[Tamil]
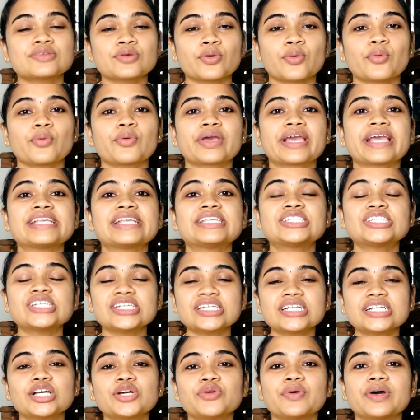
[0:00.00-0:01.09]
ஸோ
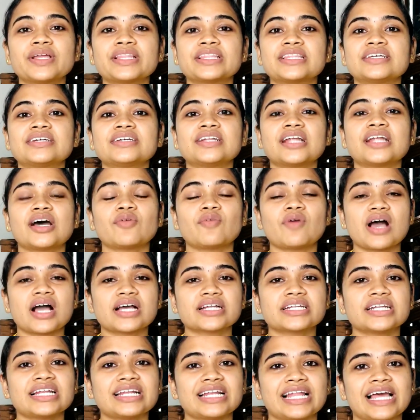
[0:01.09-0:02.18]
கிச்சனுக்கு வந்து நான்
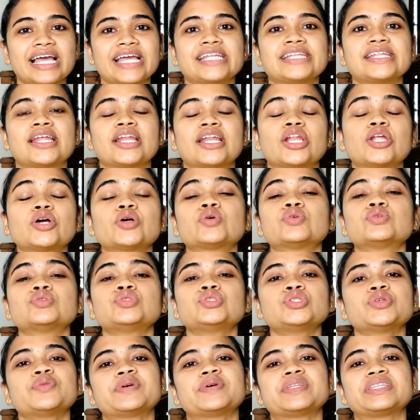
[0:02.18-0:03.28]
வாங்கின லைனர்லாம்
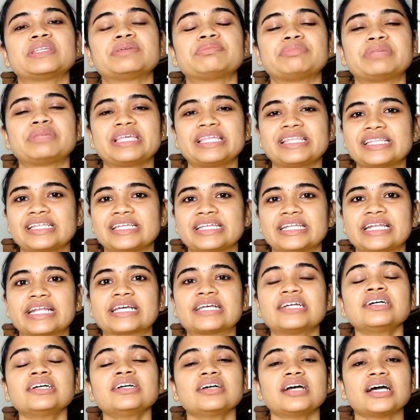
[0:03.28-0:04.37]
கொஞ்சம் வந்து மீதி
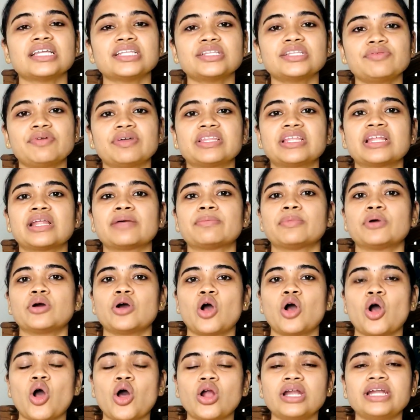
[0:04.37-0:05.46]
இருக்குது அது வந்து நம்ம
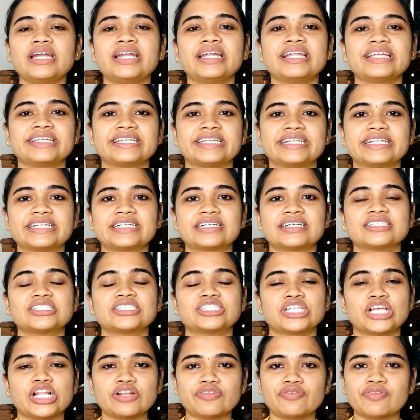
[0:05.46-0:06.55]
ஹாலில் இருக்க
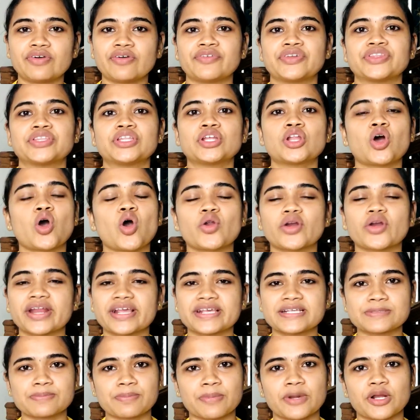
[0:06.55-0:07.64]
ஷெல்ஃபை வந்து நான்
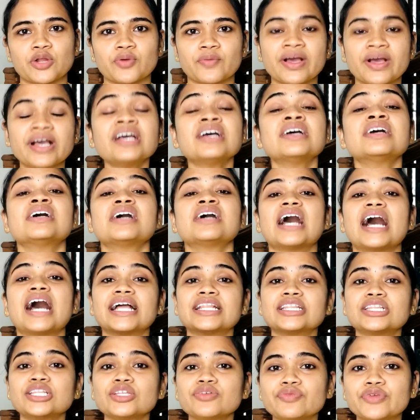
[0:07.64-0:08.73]
ஆர்கனைஸ் பண்ணுவேன்
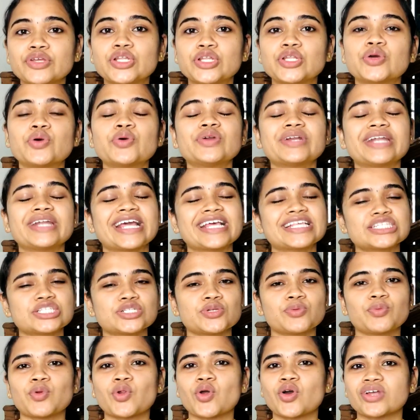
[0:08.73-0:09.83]
அந்த வீடியோ
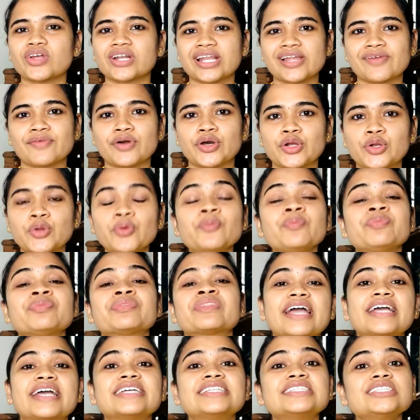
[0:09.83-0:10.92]
நெக்ஸ்ட் விலாக்ல வரும்
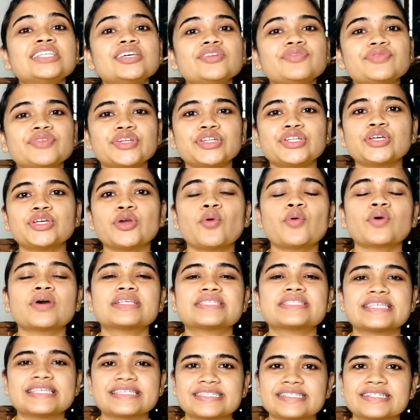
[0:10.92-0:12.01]
இந்த வீடியோ
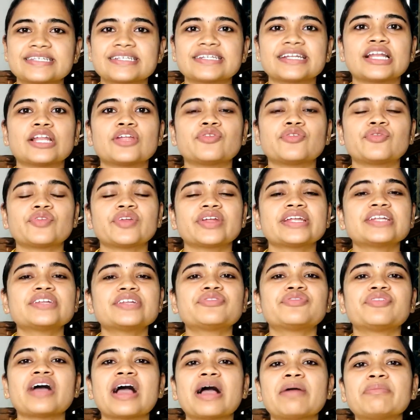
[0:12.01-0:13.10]
உங்கள் சிஸ்டர் இல்லை
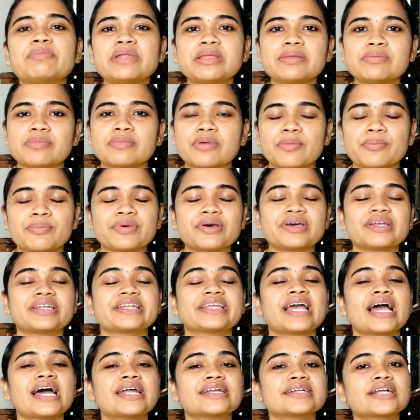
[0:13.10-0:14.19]
ஃப்ரெண்ட் ஃபேமிலி மெம்பர்
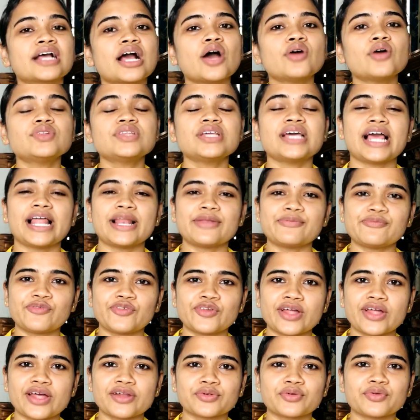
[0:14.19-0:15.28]
யாருக்காவது
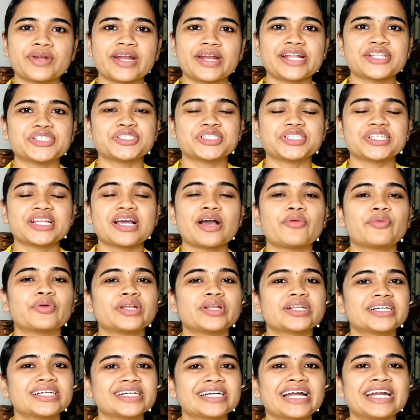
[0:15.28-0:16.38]
ஹெல்ப்ஃபுல்லாக இருக்கும்னு நினச்சிங்கன்னா
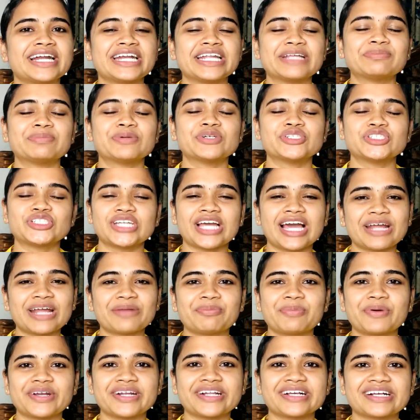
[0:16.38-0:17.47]
அவங்களுக்கு கண்டிப்பாக ஷேர்
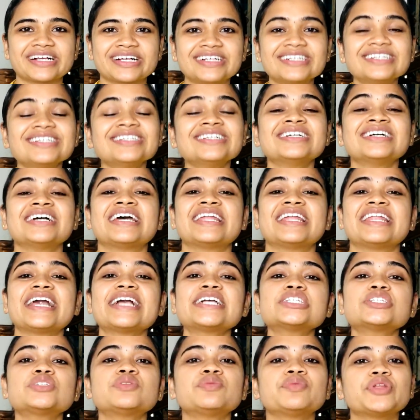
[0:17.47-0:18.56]
பண்ணுங்கள்
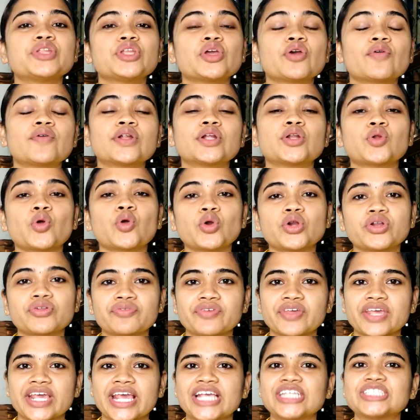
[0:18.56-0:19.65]
நெக்ஸ்ட் வீடியோவோட
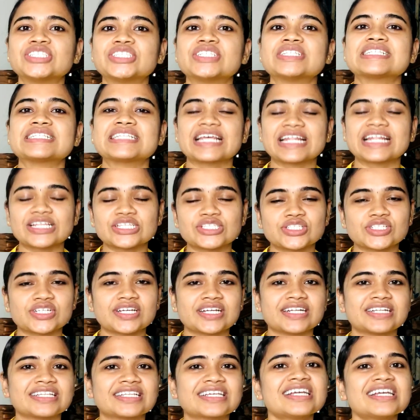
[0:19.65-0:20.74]
நோட்டிஃபிகேஷன்
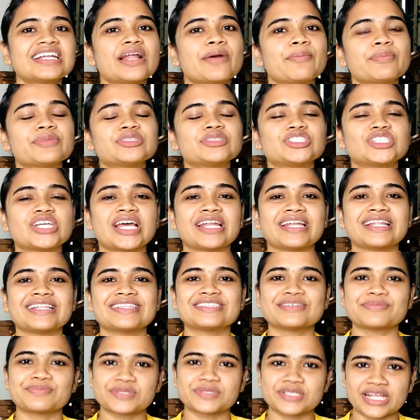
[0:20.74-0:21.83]
தெரிஞ்சுக்கிறதுக்கு நம்ம
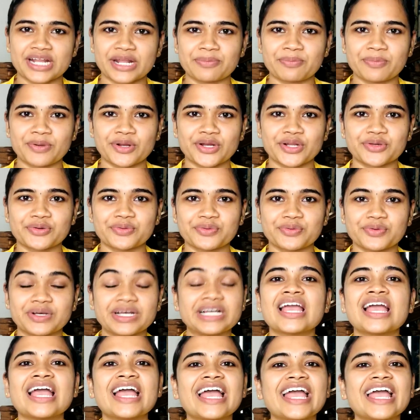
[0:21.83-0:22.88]
சேனல் சப்ஸ்கிரைப் பண்ணிக்கோம்